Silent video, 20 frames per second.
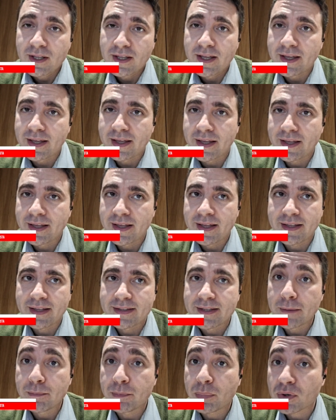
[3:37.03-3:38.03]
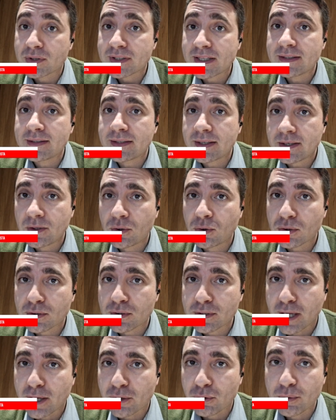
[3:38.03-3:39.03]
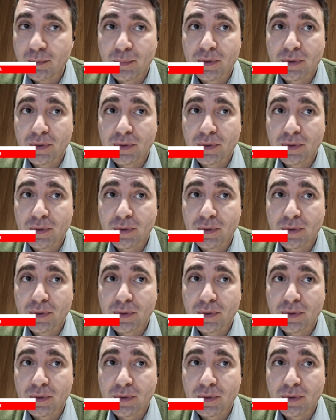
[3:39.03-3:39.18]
eh, ed è importante ricordarlo,